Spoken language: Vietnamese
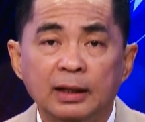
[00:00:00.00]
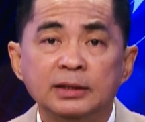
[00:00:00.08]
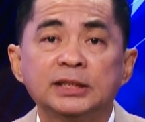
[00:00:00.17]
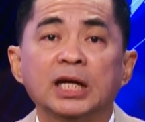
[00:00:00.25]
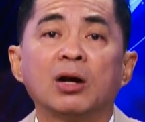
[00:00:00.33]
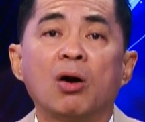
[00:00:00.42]

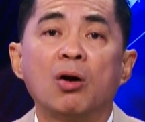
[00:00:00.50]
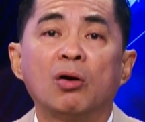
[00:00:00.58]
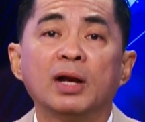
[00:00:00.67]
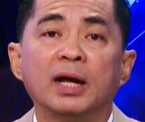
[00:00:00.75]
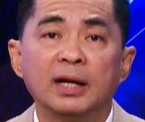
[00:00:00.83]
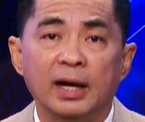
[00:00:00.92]
nên Sài Gòn
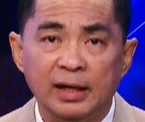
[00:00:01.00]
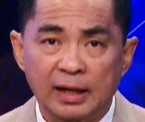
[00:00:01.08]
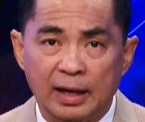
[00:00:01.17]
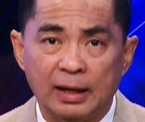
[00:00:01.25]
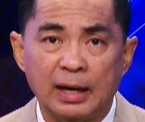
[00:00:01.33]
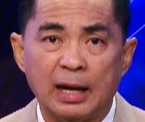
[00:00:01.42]
họ đề nghị
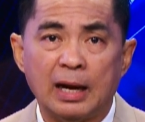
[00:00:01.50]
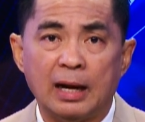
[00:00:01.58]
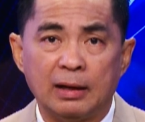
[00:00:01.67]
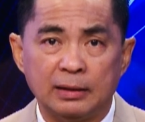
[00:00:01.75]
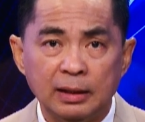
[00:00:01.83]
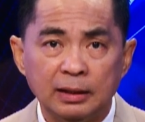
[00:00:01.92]
rằng
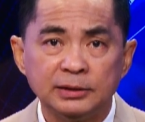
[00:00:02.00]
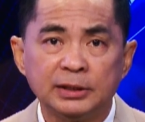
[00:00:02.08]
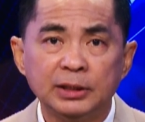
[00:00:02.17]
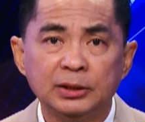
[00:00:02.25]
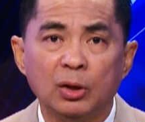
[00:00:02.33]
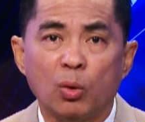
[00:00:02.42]
là
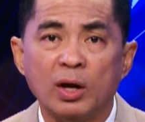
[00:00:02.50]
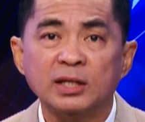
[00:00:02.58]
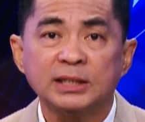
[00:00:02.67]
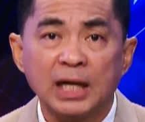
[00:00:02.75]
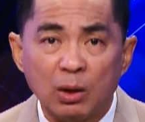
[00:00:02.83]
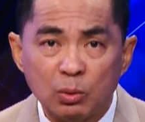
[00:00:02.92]
nên chích cho khoảng
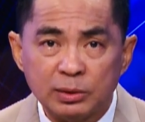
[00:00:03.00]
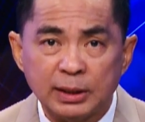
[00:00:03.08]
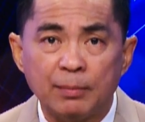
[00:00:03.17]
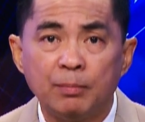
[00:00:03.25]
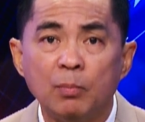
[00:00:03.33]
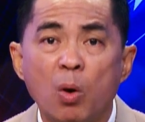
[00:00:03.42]

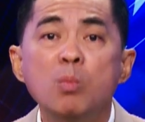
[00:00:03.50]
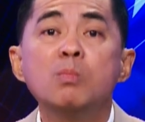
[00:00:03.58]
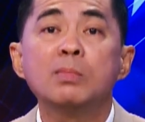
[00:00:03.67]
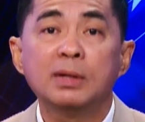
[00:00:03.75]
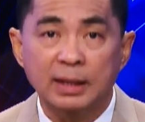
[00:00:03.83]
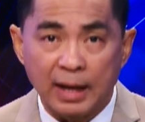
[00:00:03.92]

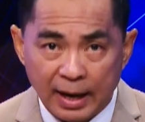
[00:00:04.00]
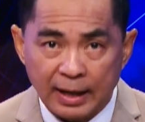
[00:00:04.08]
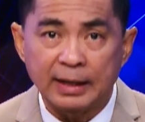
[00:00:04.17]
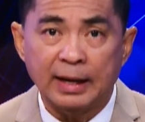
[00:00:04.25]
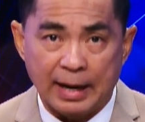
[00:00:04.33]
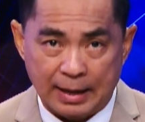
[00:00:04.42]

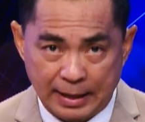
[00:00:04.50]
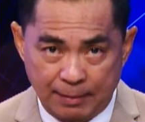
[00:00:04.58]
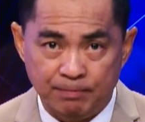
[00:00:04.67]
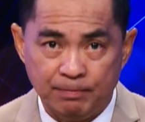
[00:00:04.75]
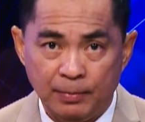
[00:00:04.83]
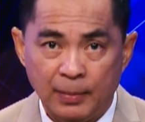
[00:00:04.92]
642.000
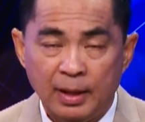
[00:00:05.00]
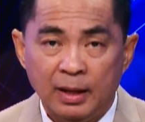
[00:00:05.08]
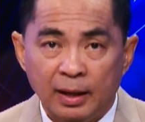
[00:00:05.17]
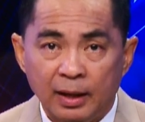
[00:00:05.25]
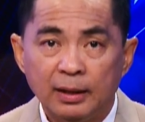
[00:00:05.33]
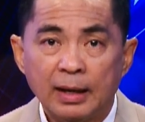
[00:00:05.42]
em
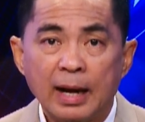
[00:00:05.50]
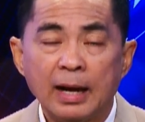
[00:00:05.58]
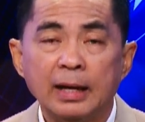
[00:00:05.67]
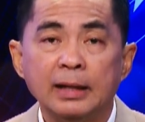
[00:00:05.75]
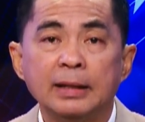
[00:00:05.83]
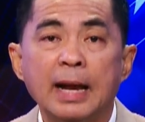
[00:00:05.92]
hiện
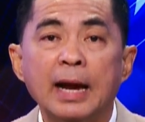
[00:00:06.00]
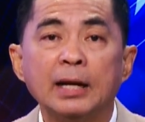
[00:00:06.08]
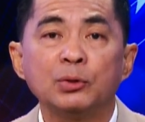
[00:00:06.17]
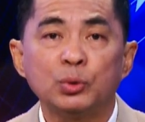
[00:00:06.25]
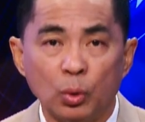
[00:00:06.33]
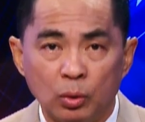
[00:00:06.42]
nay
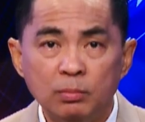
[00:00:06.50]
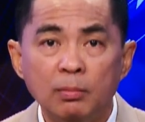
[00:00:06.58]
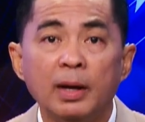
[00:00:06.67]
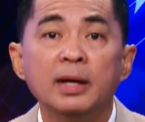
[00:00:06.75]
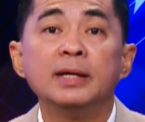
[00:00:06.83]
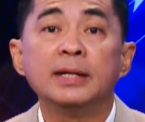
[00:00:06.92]
đang
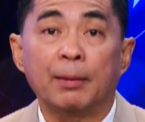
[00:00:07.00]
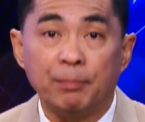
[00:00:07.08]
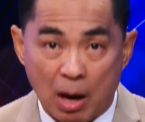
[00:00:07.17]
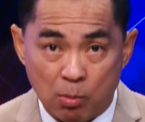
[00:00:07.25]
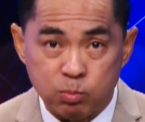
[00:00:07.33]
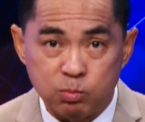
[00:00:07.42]
chuẩn bị nhập
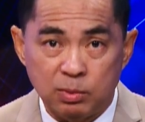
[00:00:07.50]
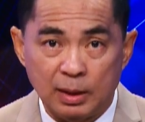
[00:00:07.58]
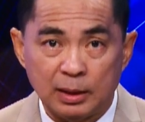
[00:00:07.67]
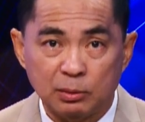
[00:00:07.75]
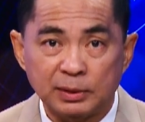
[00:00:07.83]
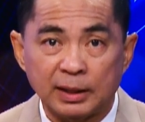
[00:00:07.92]
học
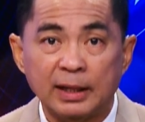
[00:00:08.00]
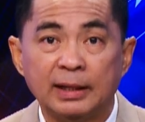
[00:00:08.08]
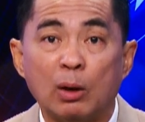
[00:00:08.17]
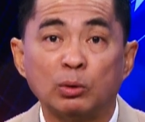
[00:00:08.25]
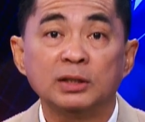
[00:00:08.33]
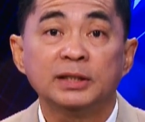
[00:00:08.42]
à, chúng ta thấy
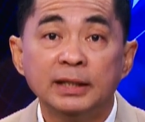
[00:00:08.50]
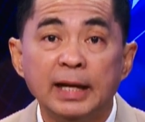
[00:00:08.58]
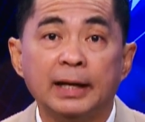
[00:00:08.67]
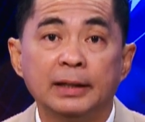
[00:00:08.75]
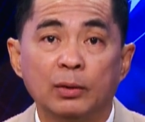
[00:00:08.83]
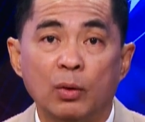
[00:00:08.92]
là đầu tháng 9
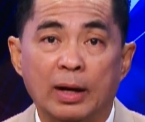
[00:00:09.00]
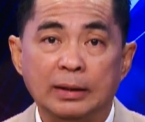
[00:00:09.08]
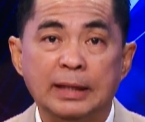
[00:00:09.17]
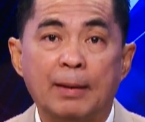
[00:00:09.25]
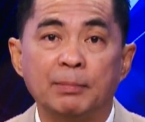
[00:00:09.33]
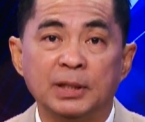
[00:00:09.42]
này
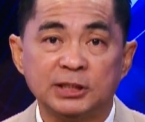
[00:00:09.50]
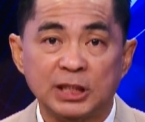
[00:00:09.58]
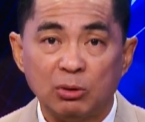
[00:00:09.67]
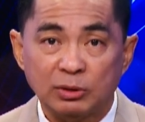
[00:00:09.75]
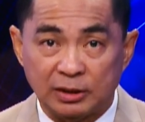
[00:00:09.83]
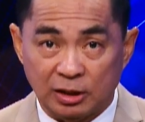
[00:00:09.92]
khoảng 5 hay
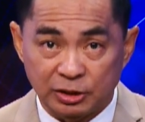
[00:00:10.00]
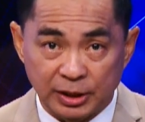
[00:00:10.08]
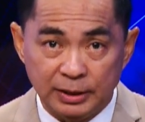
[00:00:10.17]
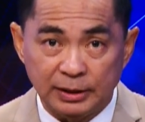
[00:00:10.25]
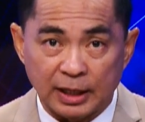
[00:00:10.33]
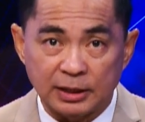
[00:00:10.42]
6 tháng
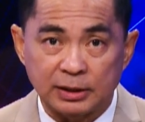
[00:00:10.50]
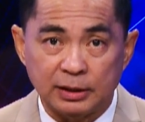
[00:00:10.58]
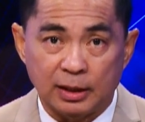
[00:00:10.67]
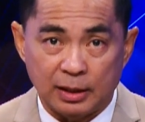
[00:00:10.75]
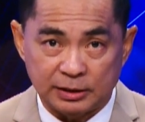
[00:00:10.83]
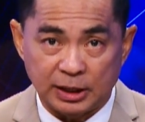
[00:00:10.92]
9
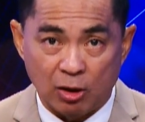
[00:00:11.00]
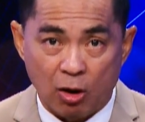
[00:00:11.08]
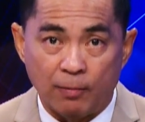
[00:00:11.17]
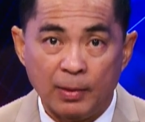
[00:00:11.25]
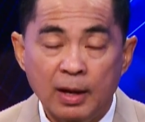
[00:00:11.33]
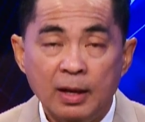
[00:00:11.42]
tại à, Sài
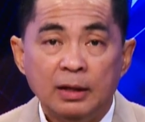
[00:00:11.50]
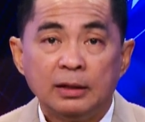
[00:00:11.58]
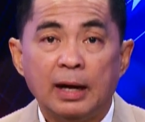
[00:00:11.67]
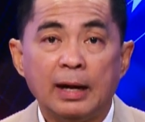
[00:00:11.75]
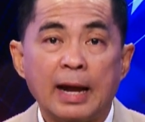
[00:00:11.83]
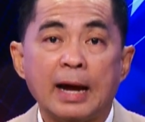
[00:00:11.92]
Gòn
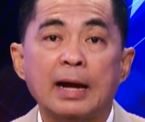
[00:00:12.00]
à,